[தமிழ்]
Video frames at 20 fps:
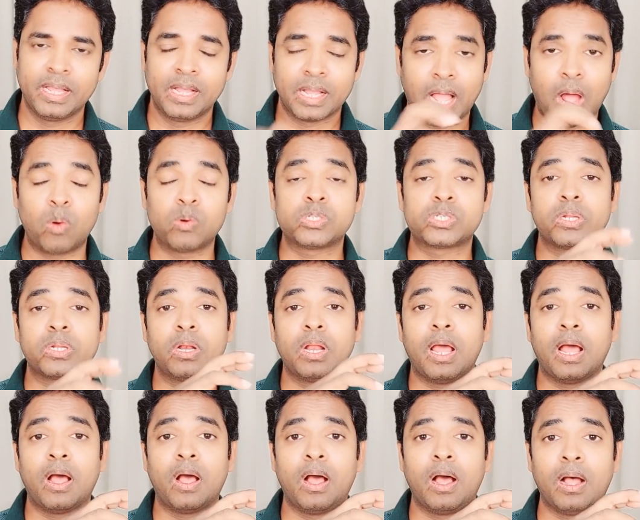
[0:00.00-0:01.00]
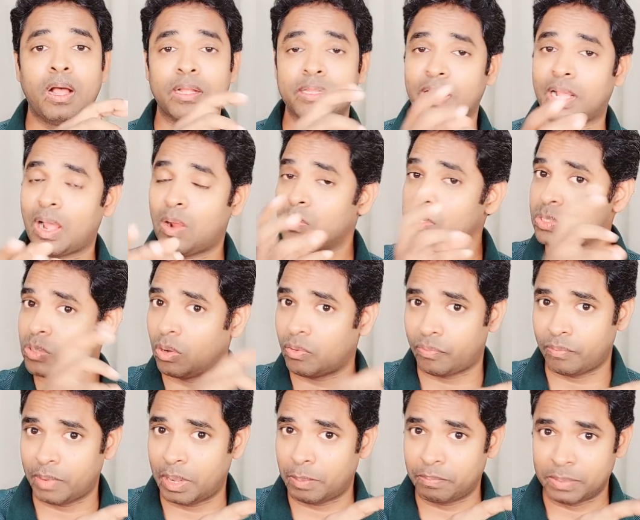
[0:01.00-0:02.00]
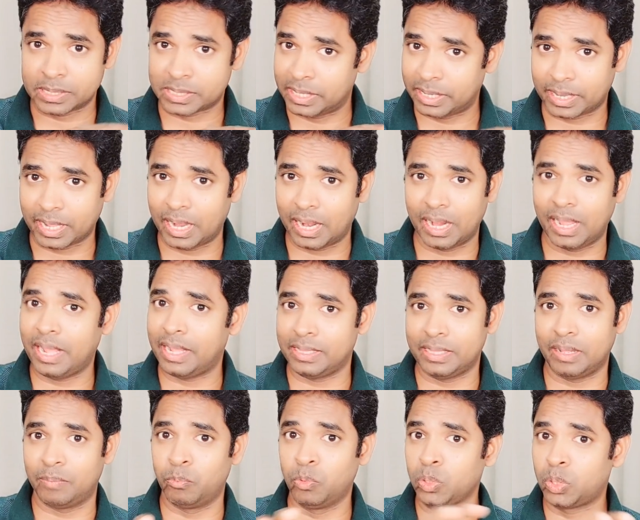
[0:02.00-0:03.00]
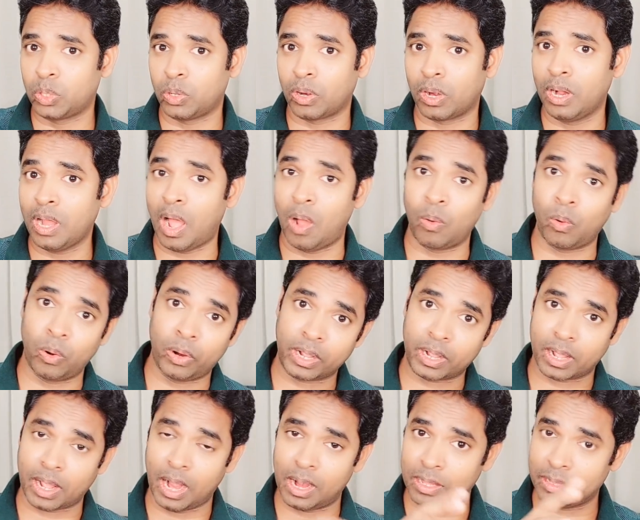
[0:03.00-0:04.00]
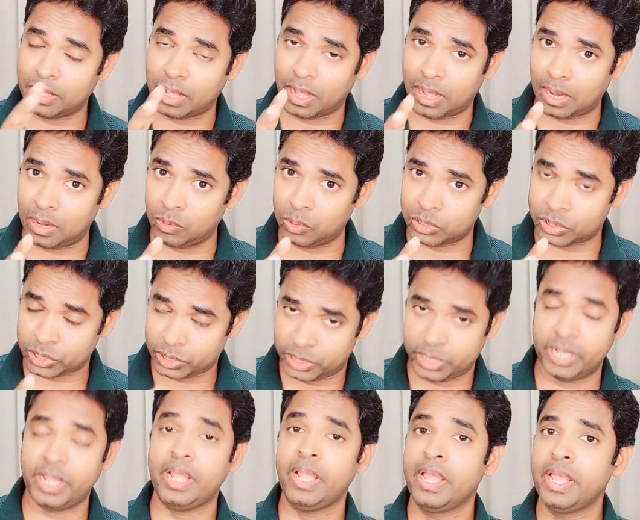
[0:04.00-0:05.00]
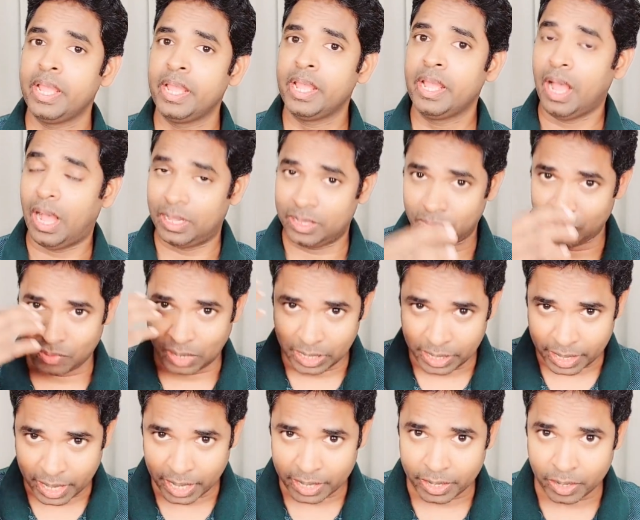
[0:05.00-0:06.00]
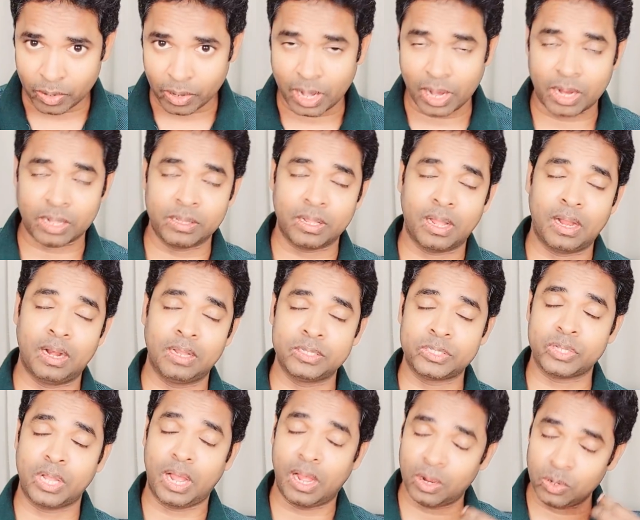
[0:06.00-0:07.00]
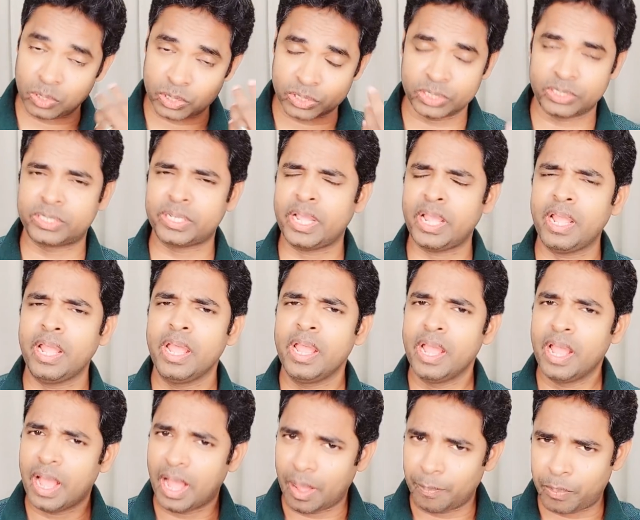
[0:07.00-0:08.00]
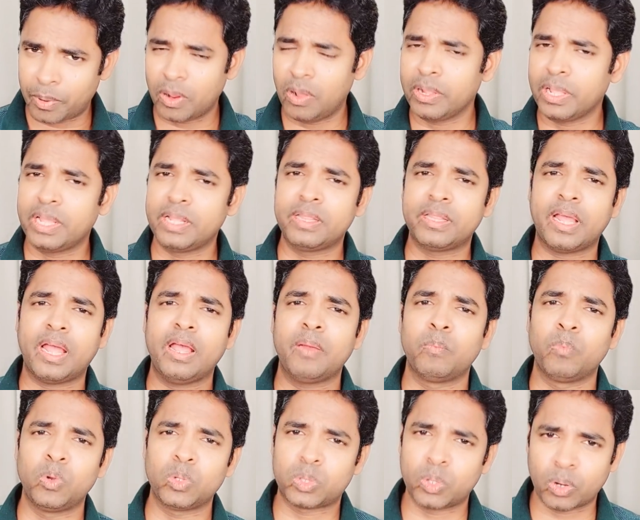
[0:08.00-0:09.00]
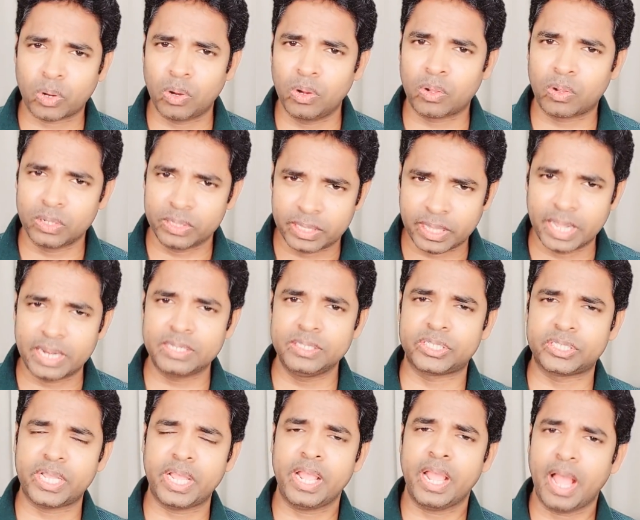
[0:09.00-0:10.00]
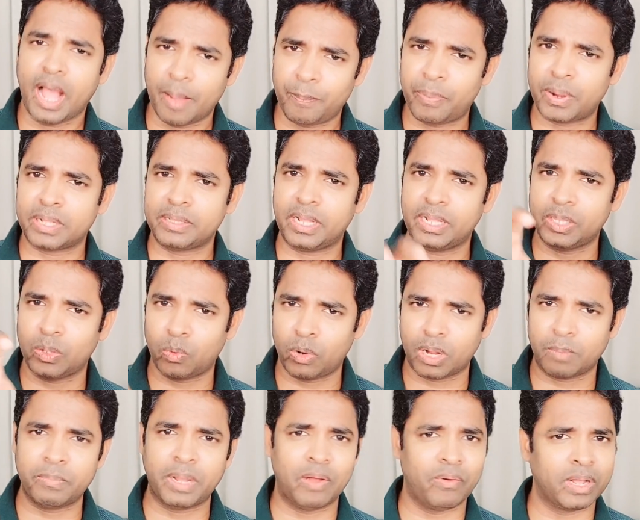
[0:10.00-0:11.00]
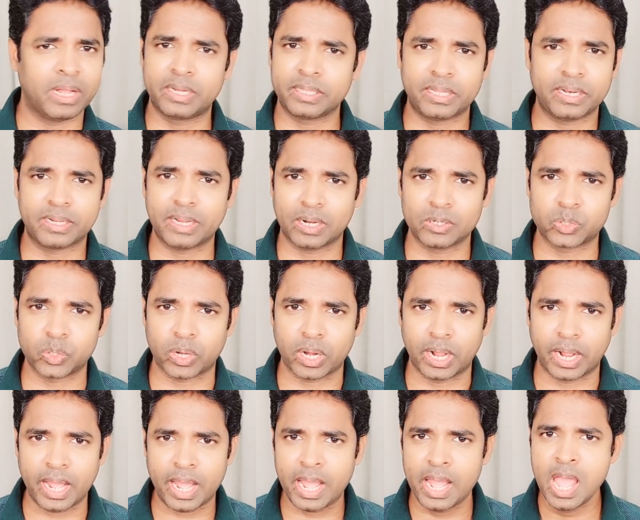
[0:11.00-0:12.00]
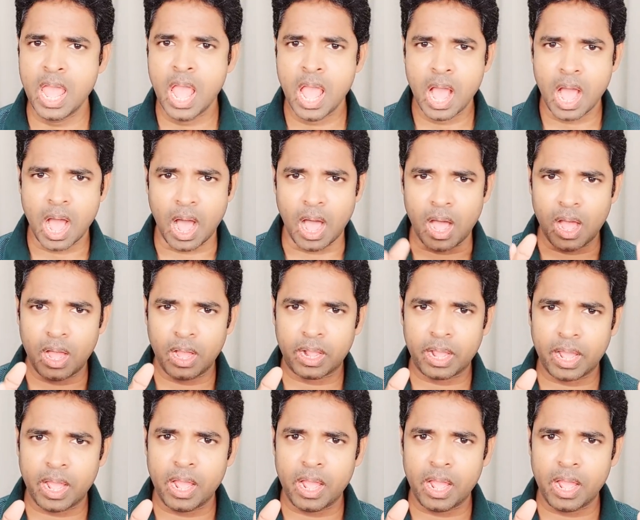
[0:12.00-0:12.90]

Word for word: கவுன்சில் த கவுன்சில் ஆஃப் மெம்பர்ஸ் இருக்காங்களே இந்த மூத்தவர்கள் அவங்களோட கலந்து ஆலோசித்து அதாவது வழிகாட்டியோடு கடந்து ஆலோசித்து அப்புறம் இந்த மூத்தவர்களுக்கும் தெரிஞ்சு அப்புறம் தான் இந்த உடம்பை அவங்க எடுத்திருக்காங்க சொல்கிறாங்க ஆக